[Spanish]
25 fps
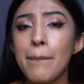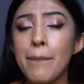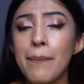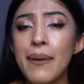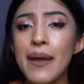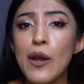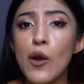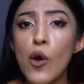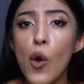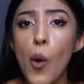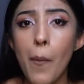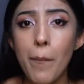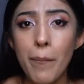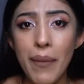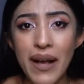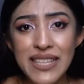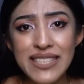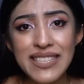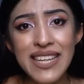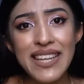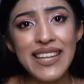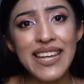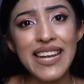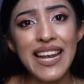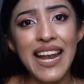pero
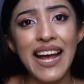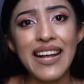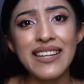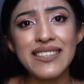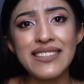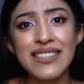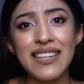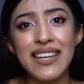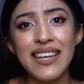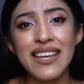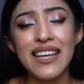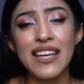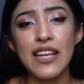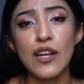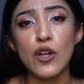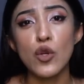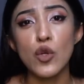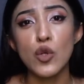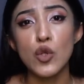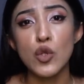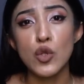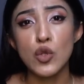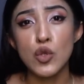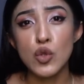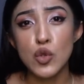más adelante, en
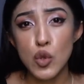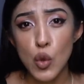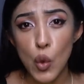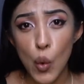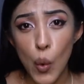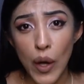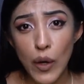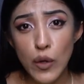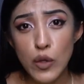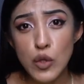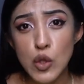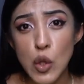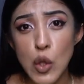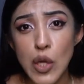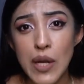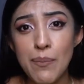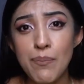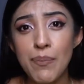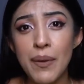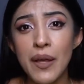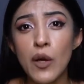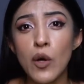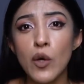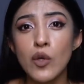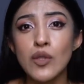los Juegos
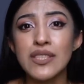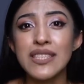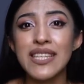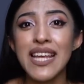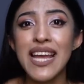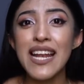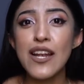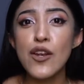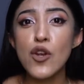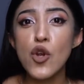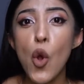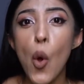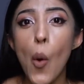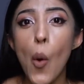Olímpicos del